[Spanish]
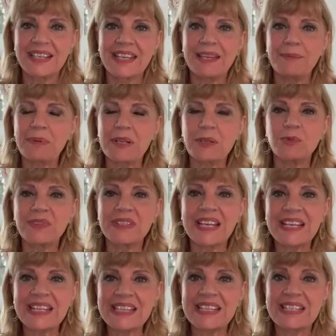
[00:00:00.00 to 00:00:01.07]
que
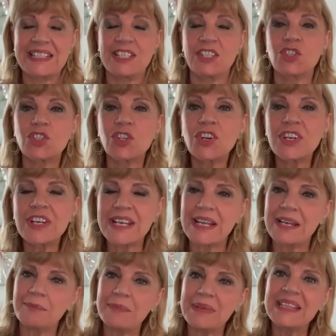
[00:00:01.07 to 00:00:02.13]
preguntarte si son
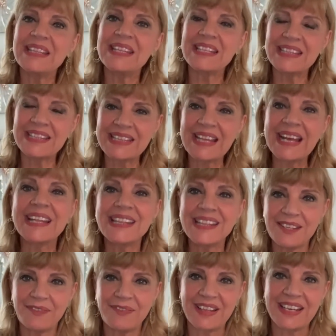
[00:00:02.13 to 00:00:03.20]
realmente tan
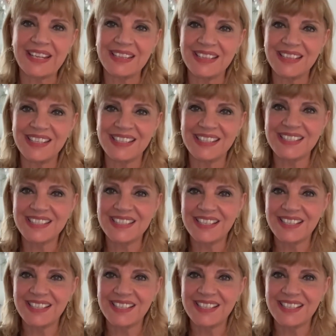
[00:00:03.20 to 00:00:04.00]
diferentes.